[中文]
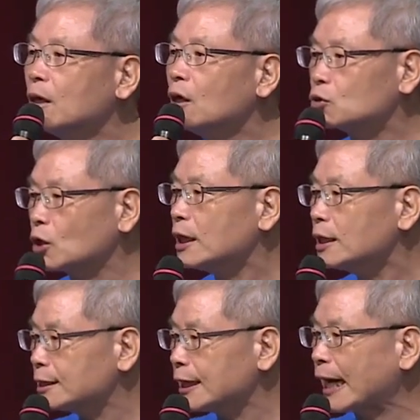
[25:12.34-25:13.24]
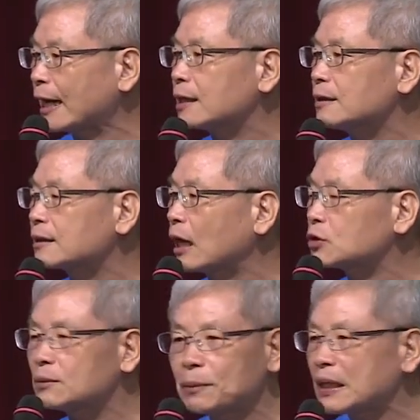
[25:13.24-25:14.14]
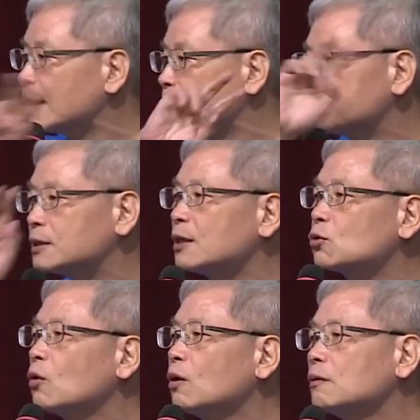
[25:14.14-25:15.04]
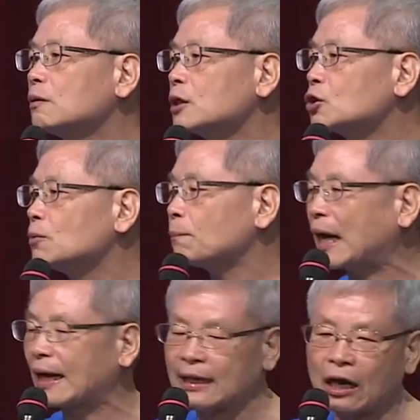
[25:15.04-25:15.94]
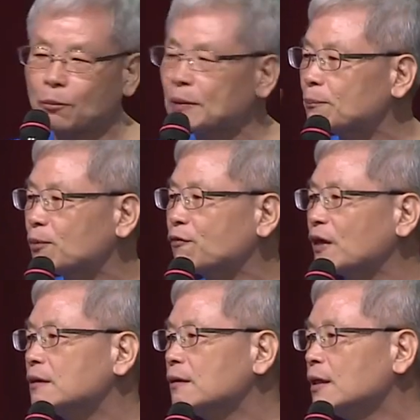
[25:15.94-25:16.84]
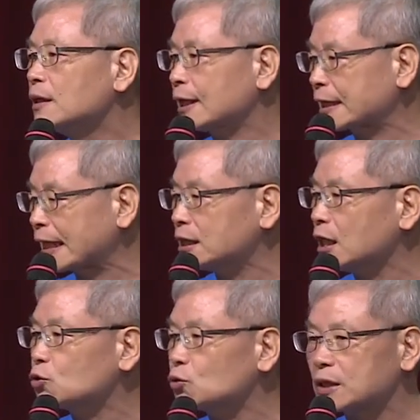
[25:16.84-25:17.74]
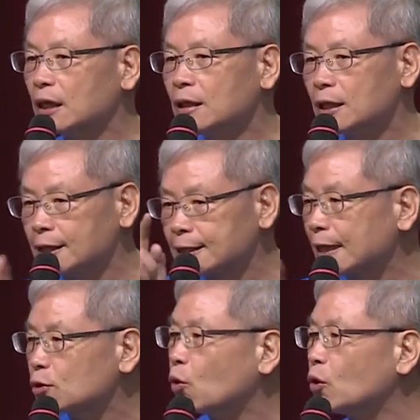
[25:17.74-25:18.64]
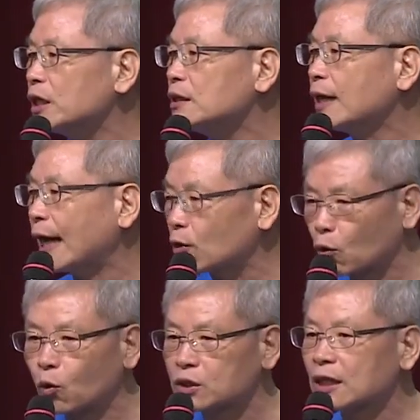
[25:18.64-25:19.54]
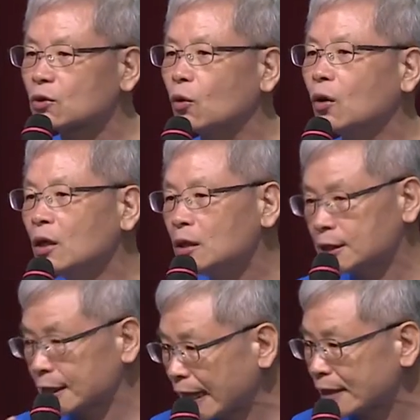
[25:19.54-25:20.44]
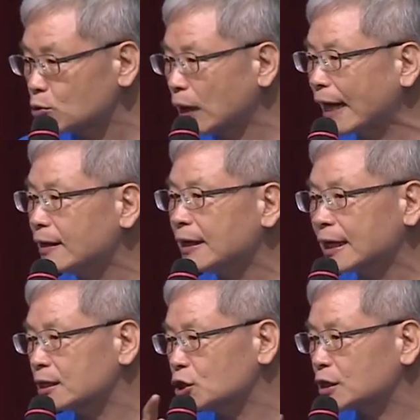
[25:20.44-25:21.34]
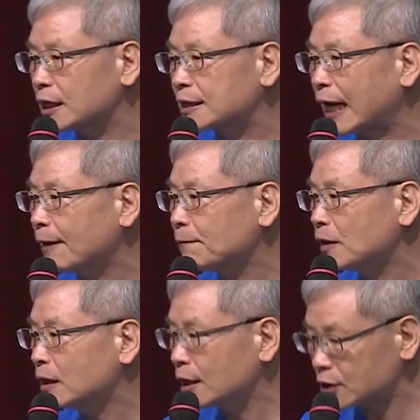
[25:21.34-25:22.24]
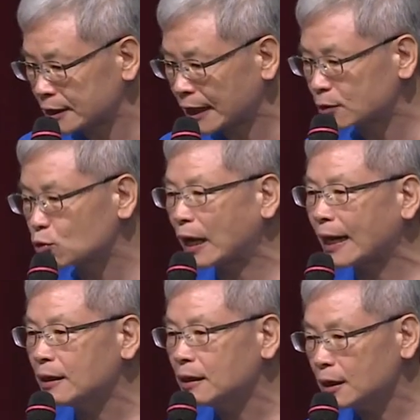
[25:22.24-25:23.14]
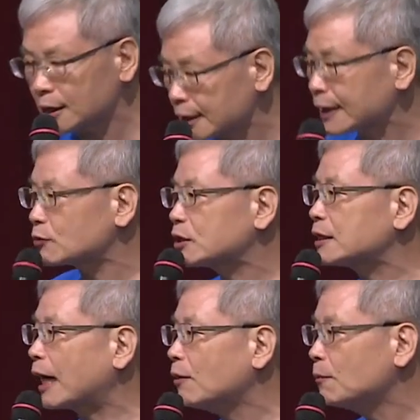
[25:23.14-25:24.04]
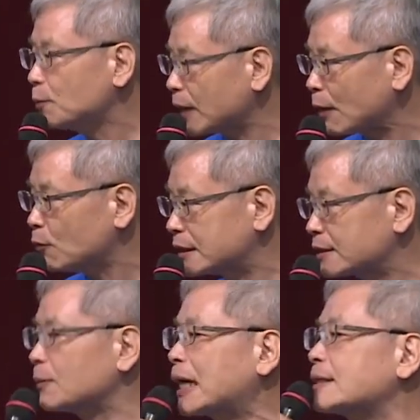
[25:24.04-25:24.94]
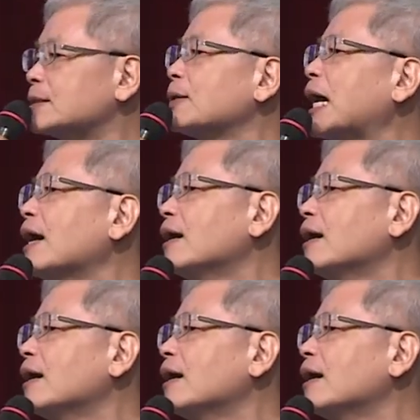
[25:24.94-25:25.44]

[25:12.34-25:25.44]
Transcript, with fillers: 所以这两个导致病人增多，也就把老病不分。那他借助着一阵多因，还有果生果，检查出来让你去检查，然后检查出来一定要治疗，不然会怎么样？怎么样？